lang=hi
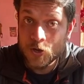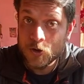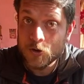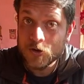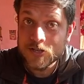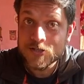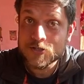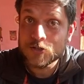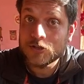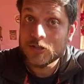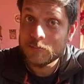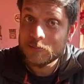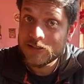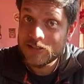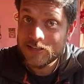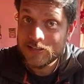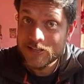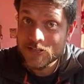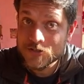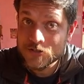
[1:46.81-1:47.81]
ओके सो
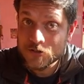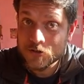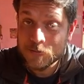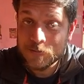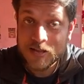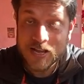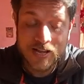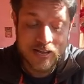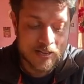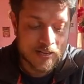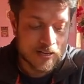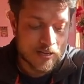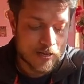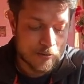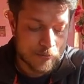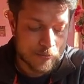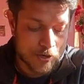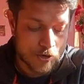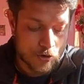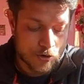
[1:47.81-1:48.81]
तिब्बतन रेस्टोरेंट में आकर
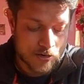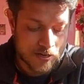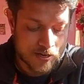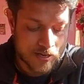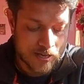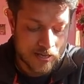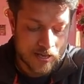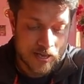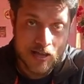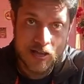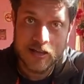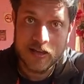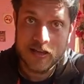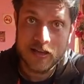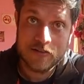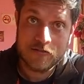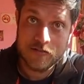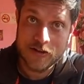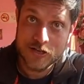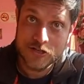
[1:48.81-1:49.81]
हमने ऑर्डर किया
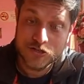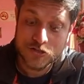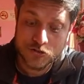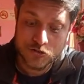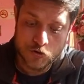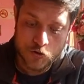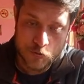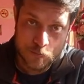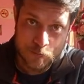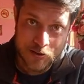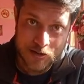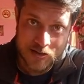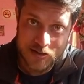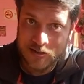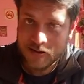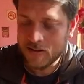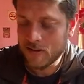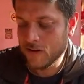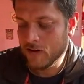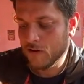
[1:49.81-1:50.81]
है वेज ठुकपा
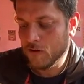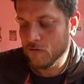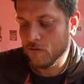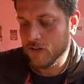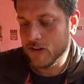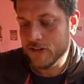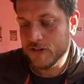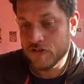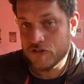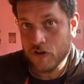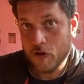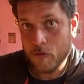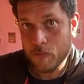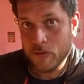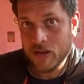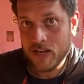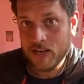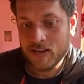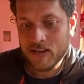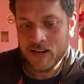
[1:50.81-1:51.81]
वेज
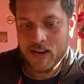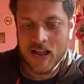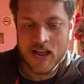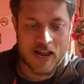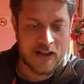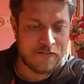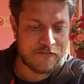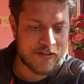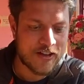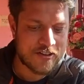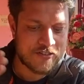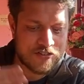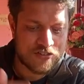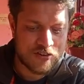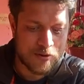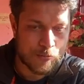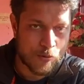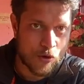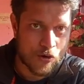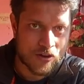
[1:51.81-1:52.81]
चाउमीन एंड वेज
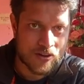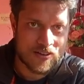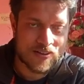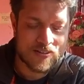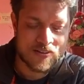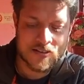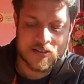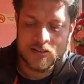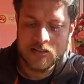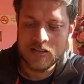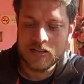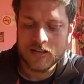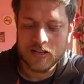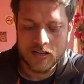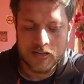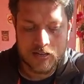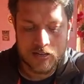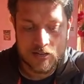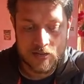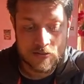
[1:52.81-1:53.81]
टिमोक
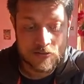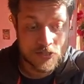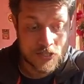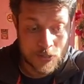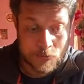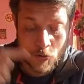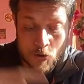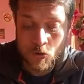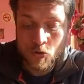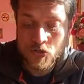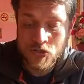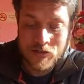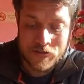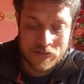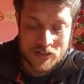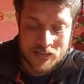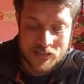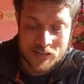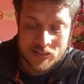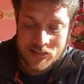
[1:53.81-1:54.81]
टीमों को सर्व
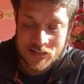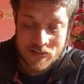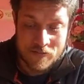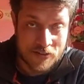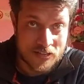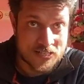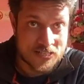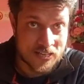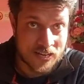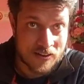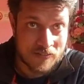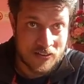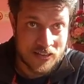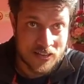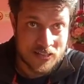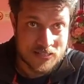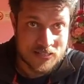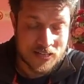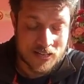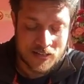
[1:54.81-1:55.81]
किया जाता है वेज ग्रेवी
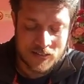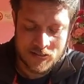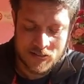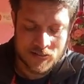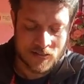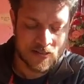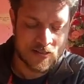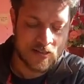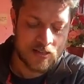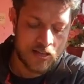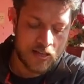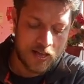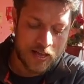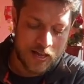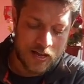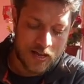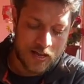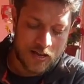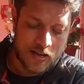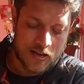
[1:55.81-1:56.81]
के साथ
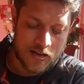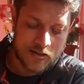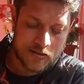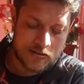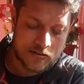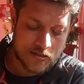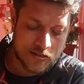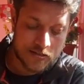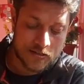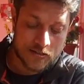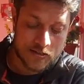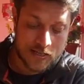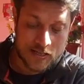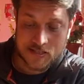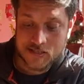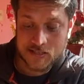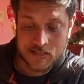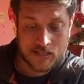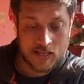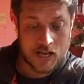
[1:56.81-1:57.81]
एंड
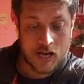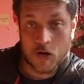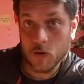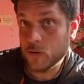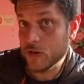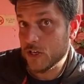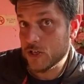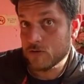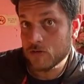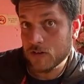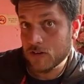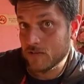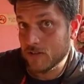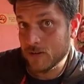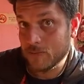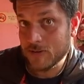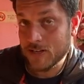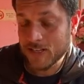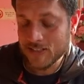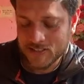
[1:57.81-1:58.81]
लेट्स सी हाउ ईच वन ऑफ
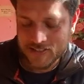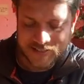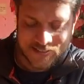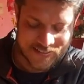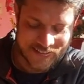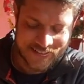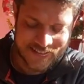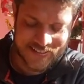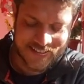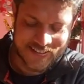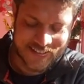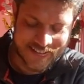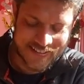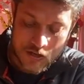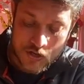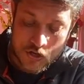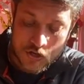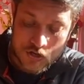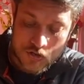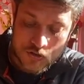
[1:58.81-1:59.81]
देम
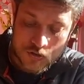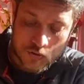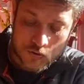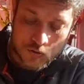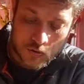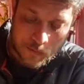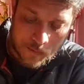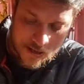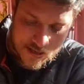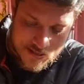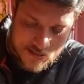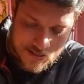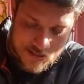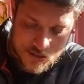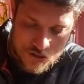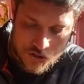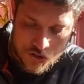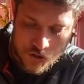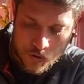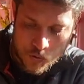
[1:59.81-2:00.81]
टेस्ट सो तुप्पा इज़ अ
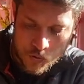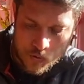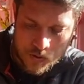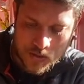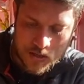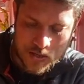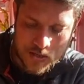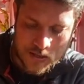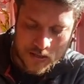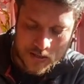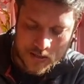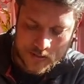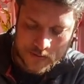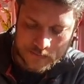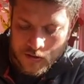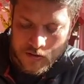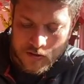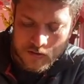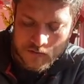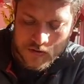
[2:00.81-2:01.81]
स्ट्यू
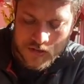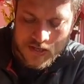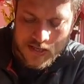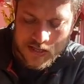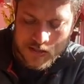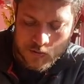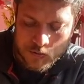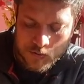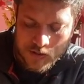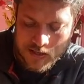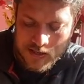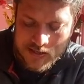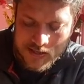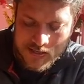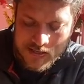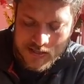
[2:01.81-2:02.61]
विच हैज़ नूडल्स इन